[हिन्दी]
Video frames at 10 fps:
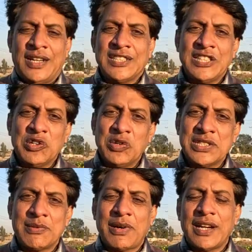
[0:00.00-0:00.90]
नाजिन
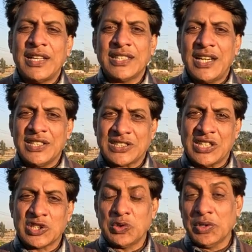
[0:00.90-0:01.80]
कोई ज़माना था
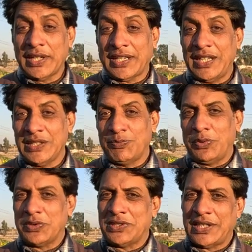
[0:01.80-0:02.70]
सरसों के खेत
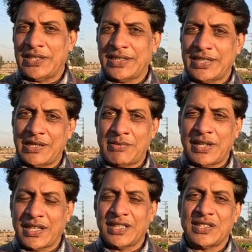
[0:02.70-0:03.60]
बहुत ज़्यादा थे
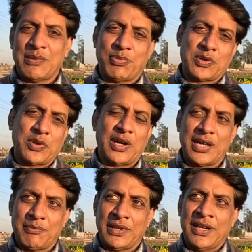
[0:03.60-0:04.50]
हमारे खिते
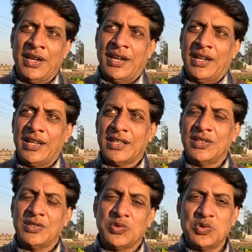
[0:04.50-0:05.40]
पोठोहार में
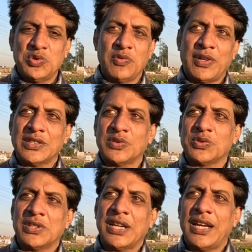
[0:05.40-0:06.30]
लेकिन जूँ जूँ वक्त
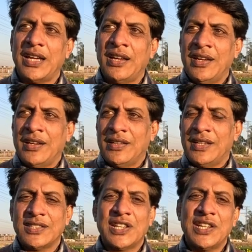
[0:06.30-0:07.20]
गुजर रहा है
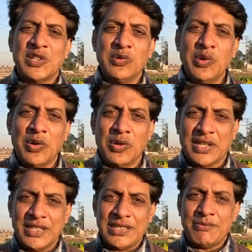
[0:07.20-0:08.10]
न जाने क्यों
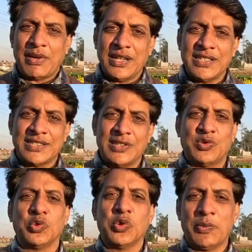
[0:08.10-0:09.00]
लोग खेती बाड़ी से
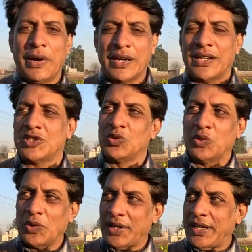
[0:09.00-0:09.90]
दूर भागना
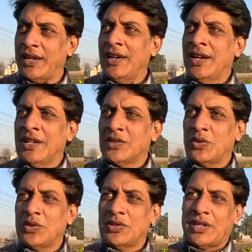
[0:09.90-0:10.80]
शुरू हो गए हैं
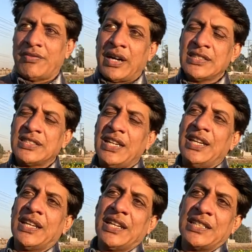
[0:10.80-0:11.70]
तो रवात से
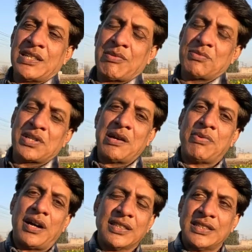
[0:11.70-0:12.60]
ले कर जब हम
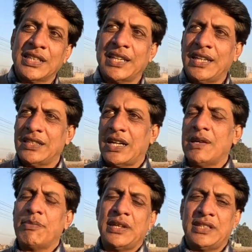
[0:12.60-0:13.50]
शाहबाग तक गए
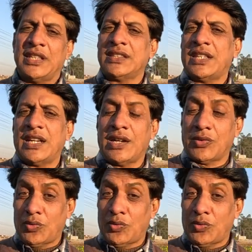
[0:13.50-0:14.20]
दाएँ बाएँ देखता रहा